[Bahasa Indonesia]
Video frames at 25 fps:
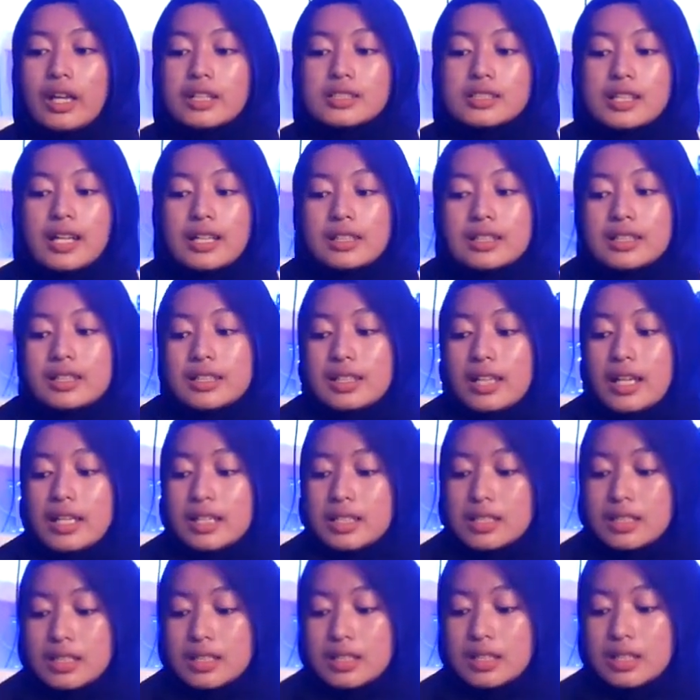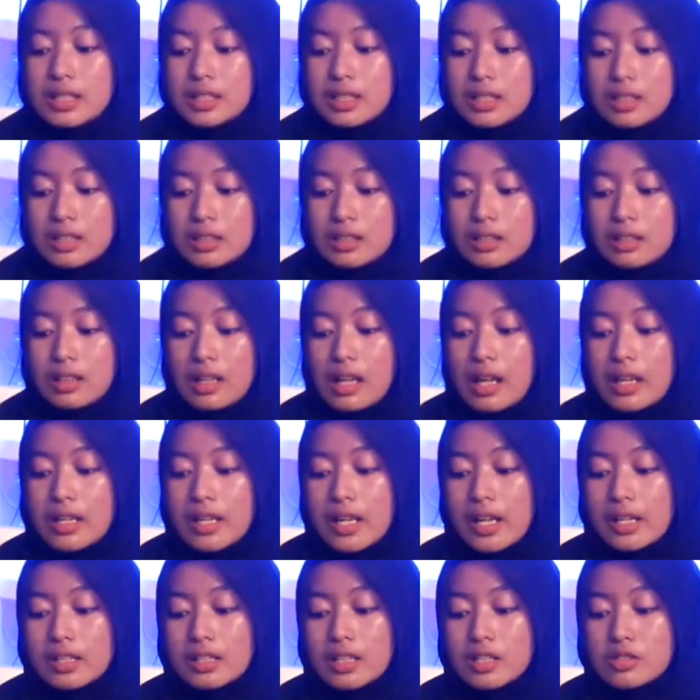XA3 ini
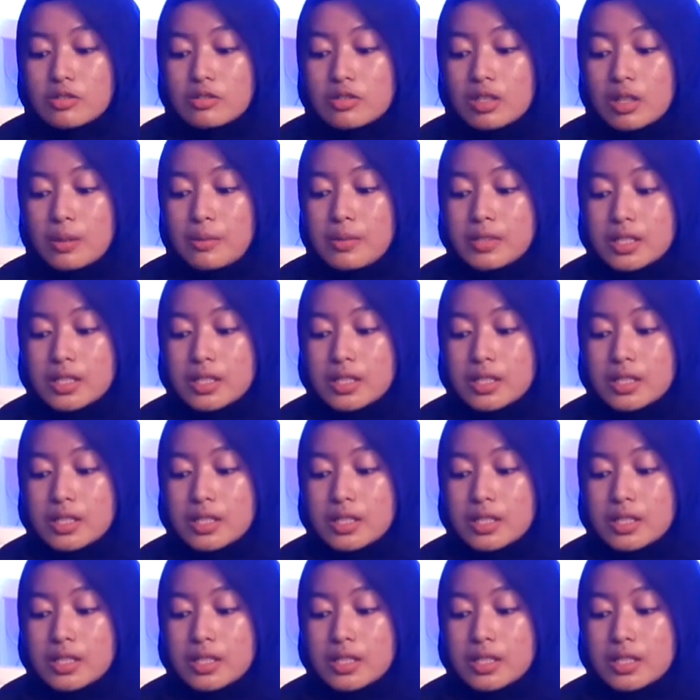layarnya sudah